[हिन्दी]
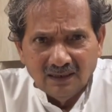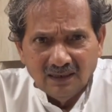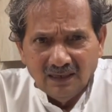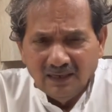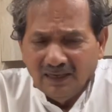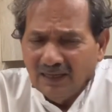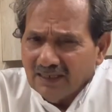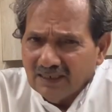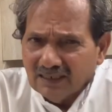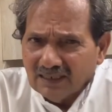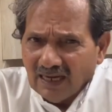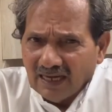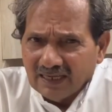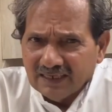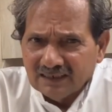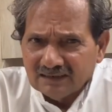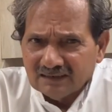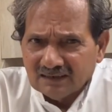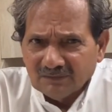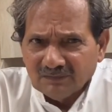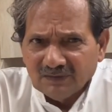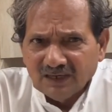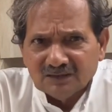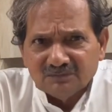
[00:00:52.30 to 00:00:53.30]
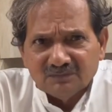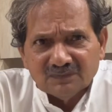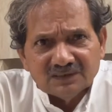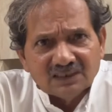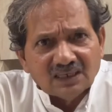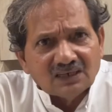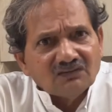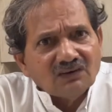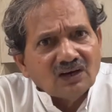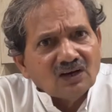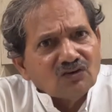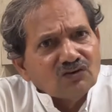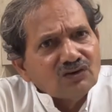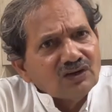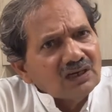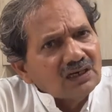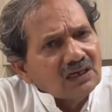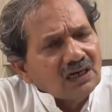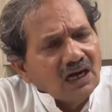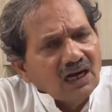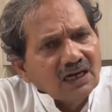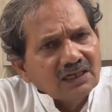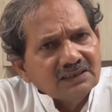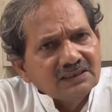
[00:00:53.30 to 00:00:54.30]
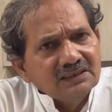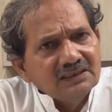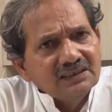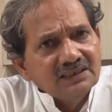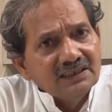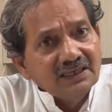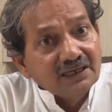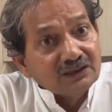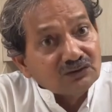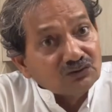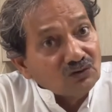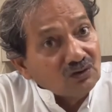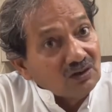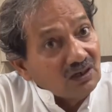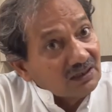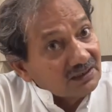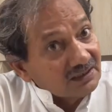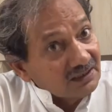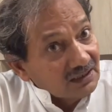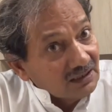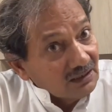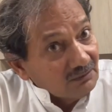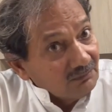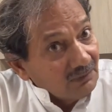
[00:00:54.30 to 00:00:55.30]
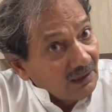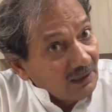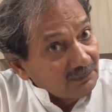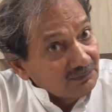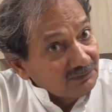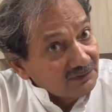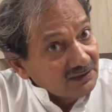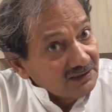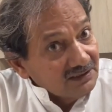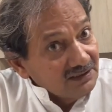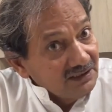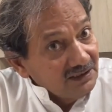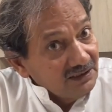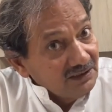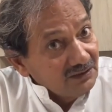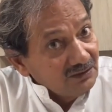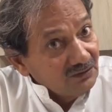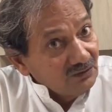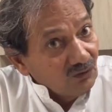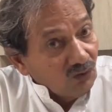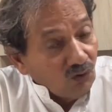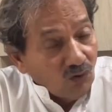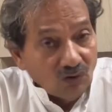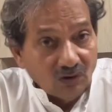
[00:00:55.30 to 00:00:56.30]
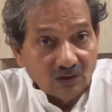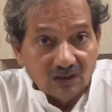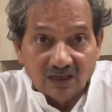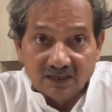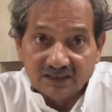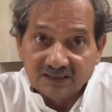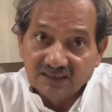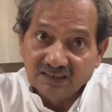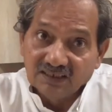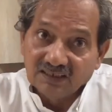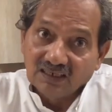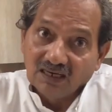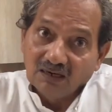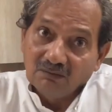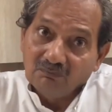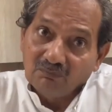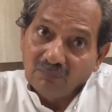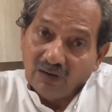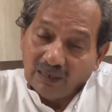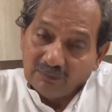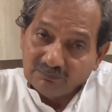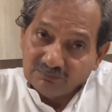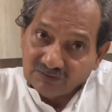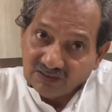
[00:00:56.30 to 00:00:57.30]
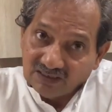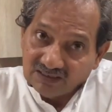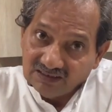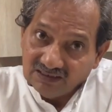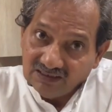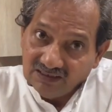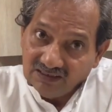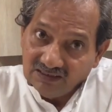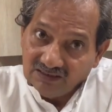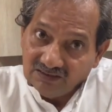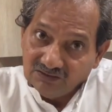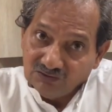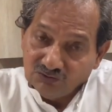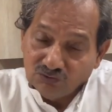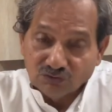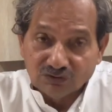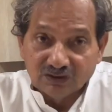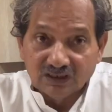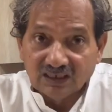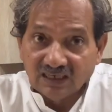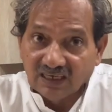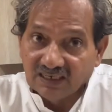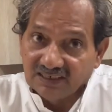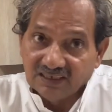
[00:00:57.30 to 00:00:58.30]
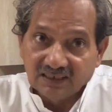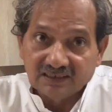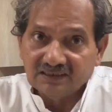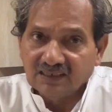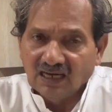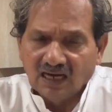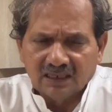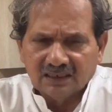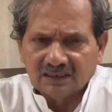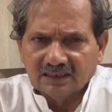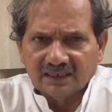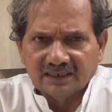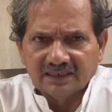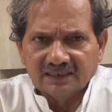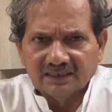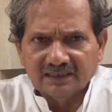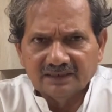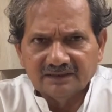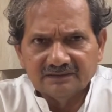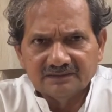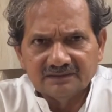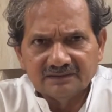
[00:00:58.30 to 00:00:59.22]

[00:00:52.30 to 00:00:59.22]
लेकिन आर्य समाज मंदिर वालों ने कहा कि एक तो लड़के का बाप चाहिए और लड़की का बाप चाहिए जो कि कन्यादान करेगा